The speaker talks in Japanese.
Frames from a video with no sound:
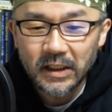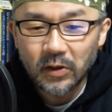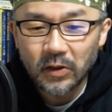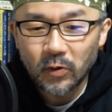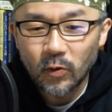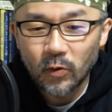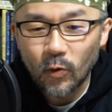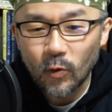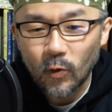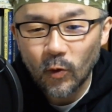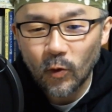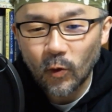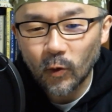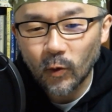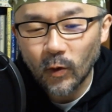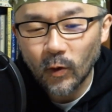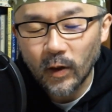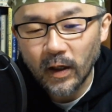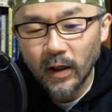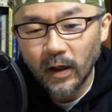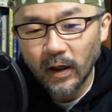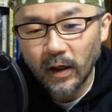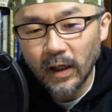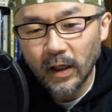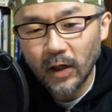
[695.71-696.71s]
心と
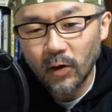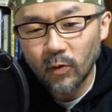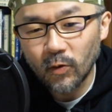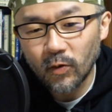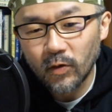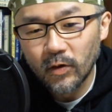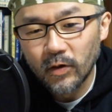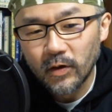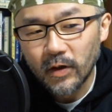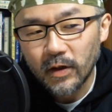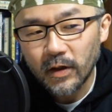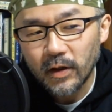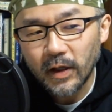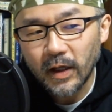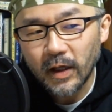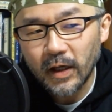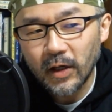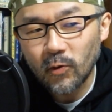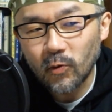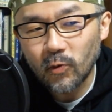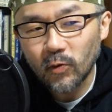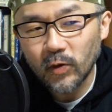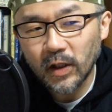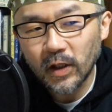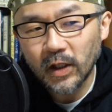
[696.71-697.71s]
体を健
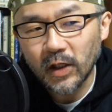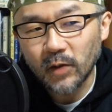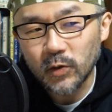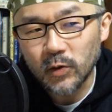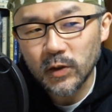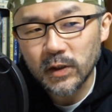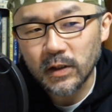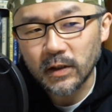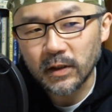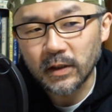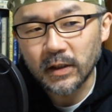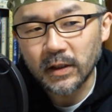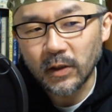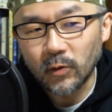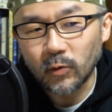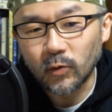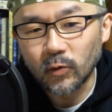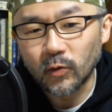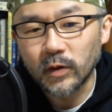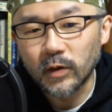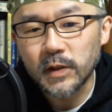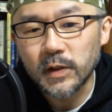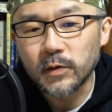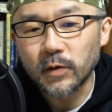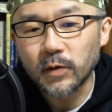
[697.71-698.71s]
康に保つかってこと
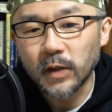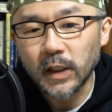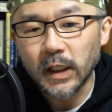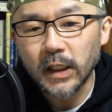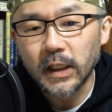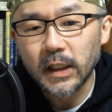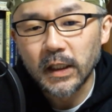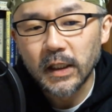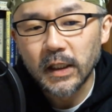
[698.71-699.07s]
ですよね。